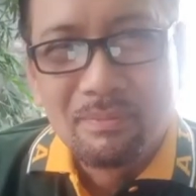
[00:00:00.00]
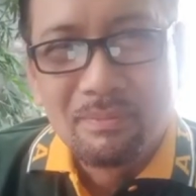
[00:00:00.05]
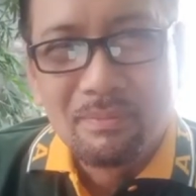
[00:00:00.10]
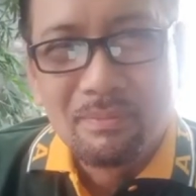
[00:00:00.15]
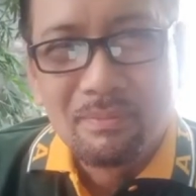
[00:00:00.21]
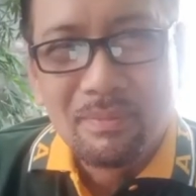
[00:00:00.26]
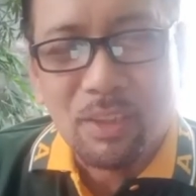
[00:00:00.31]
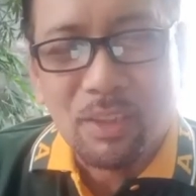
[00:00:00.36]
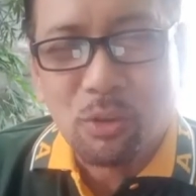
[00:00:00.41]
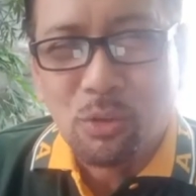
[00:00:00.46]

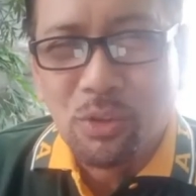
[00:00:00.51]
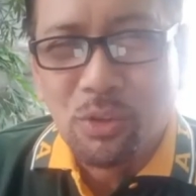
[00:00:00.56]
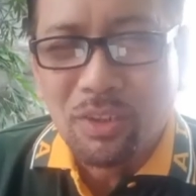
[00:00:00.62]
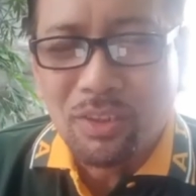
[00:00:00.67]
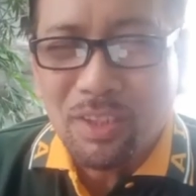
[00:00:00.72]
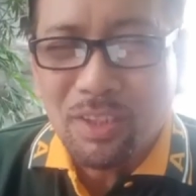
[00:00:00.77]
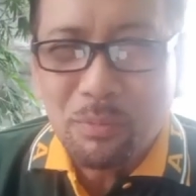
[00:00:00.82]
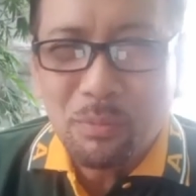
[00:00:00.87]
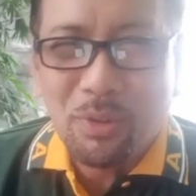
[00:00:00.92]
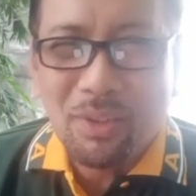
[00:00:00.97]
At kung
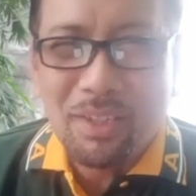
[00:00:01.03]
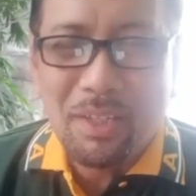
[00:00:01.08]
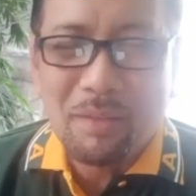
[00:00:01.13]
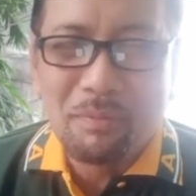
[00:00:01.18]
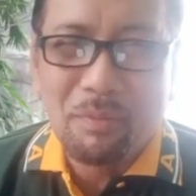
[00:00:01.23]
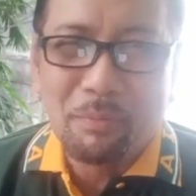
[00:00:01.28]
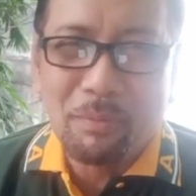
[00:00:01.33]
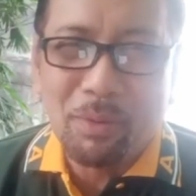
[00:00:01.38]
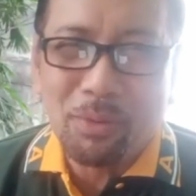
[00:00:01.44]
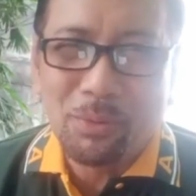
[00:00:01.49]
hindi mo
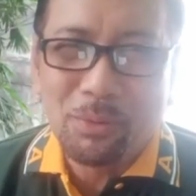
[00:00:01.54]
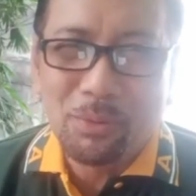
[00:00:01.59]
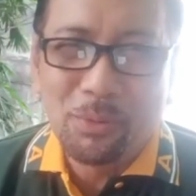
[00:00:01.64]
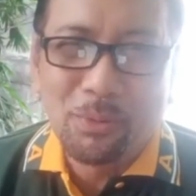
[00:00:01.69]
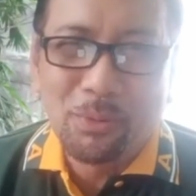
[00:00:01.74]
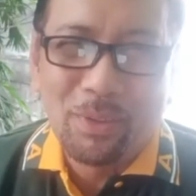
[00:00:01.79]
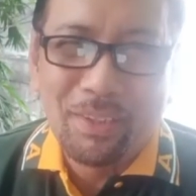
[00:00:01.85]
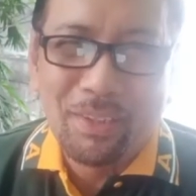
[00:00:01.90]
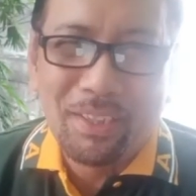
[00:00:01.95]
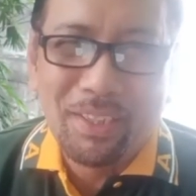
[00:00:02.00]
alam ang
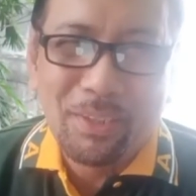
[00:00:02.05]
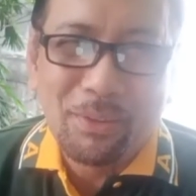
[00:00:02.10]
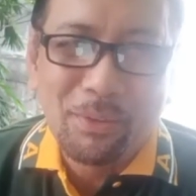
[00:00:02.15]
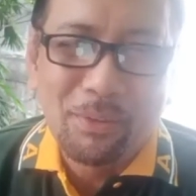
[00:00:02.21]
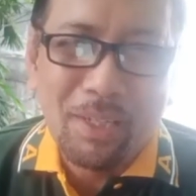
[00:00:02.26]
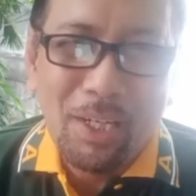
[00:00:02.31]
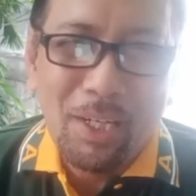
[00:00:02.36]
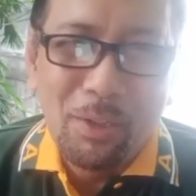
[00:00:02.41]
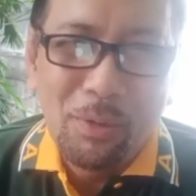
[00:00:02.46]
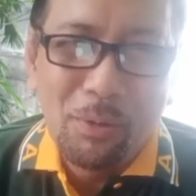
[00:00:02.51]
patutunguhan ng iyong
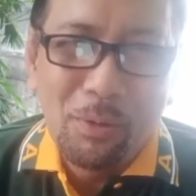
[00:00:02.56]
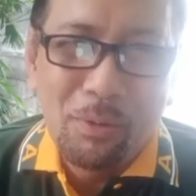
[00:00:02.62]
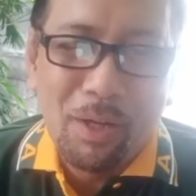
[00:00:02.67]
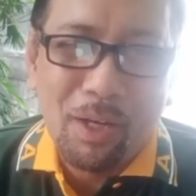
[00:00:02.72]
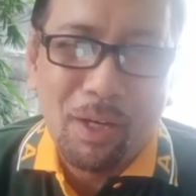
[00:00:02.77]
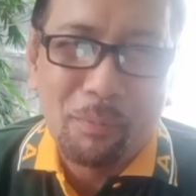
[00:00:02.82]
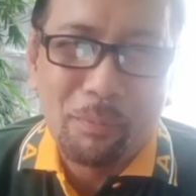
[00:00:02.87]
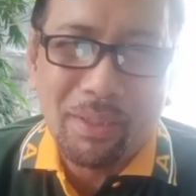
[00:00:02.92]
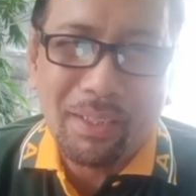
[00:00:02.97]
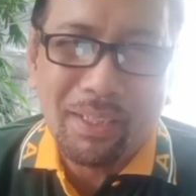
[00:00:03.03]
kaluluwa
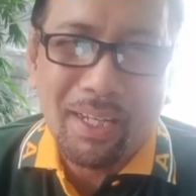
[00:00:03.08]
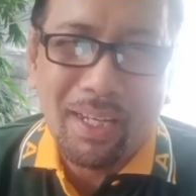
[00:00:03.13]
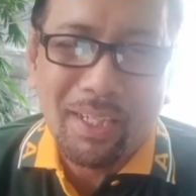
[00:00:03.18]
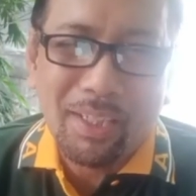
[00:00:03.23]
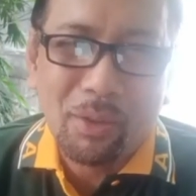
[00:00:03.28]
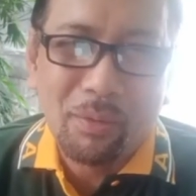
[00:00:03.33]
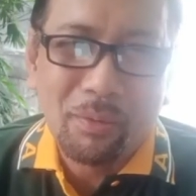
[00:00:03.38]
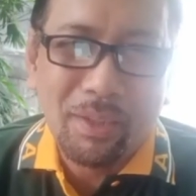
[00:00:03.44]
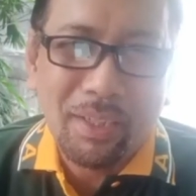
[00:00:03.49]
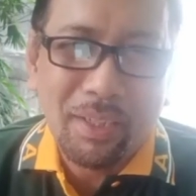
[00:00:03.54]
kapag ka
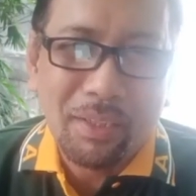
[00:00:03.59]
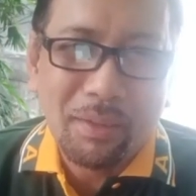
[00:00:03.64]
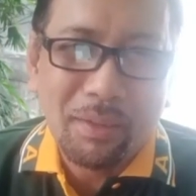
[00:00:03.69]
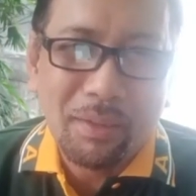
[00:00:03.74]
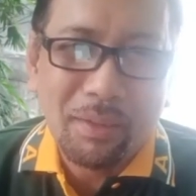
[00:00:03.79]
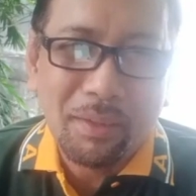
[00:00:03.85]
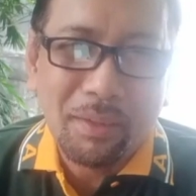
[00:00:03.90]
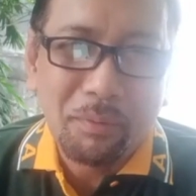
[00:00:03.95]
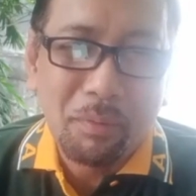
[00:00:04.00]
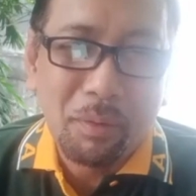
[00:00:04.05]
ikaw ay
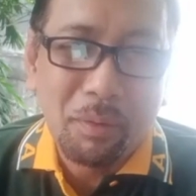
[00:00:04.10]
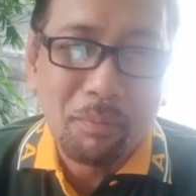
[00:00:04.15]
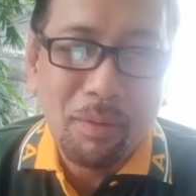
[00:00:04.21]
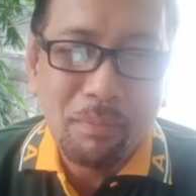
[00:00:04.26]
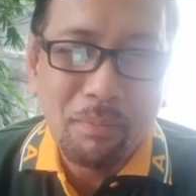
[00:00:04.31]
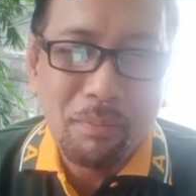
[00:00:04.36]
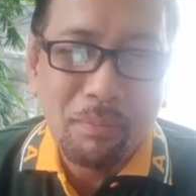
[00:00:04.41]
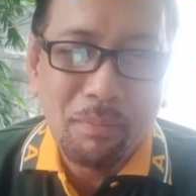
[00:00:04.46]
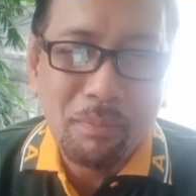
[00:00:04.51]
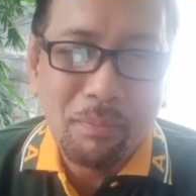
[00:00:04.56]

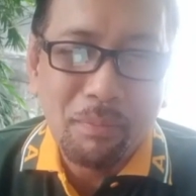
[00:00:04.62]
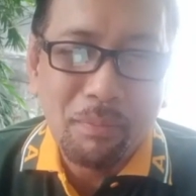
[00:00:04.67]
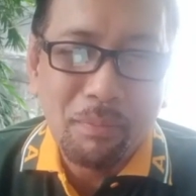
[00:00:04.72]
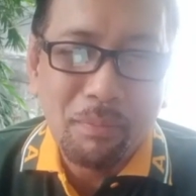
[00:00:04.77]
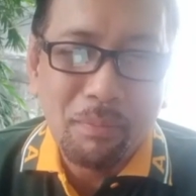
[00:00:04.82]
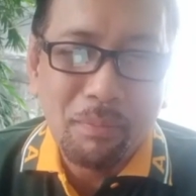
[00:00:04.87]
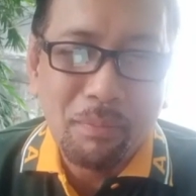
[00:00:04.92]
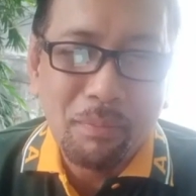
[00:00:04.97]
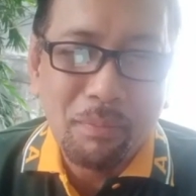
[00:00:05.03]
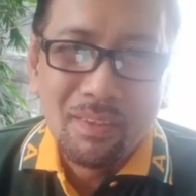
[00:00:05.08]
mamamatay,
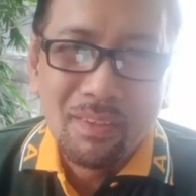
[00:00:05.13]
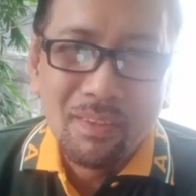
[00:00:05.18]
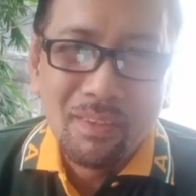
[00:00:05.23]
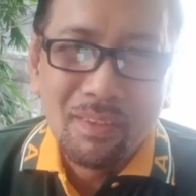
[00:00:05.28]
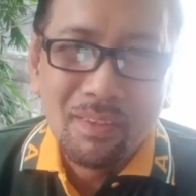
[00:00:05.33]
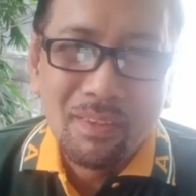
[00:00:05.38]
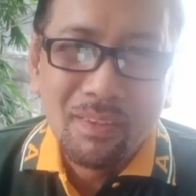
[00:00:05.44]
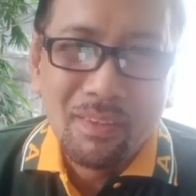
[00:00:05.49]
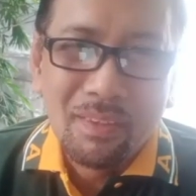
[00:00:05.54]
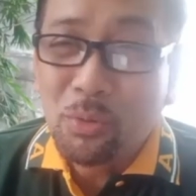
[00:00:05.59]

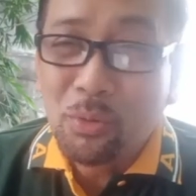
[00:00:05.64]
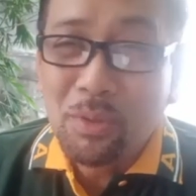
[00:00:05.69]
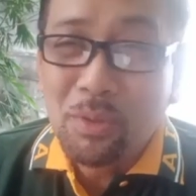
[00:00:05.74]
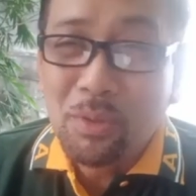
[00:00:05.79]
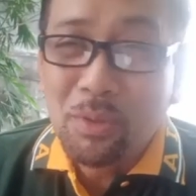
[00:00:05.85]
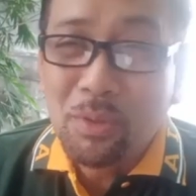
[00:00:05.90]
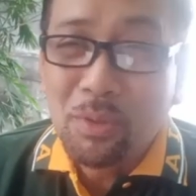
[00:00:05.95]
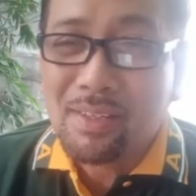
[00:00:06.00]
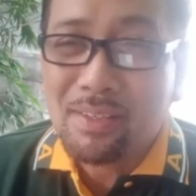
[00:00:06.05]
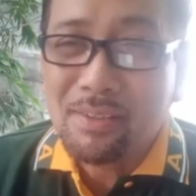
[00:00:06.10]
may kulang
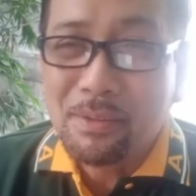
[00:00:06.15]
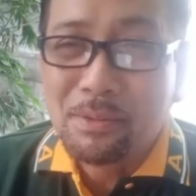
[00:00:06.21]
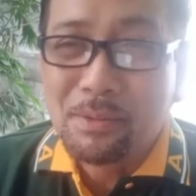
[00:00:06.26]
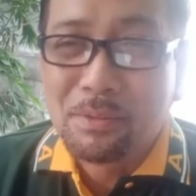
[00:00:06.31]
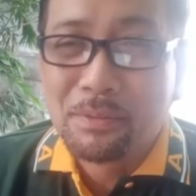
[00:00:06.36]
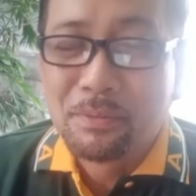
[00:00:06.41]
sa'yo.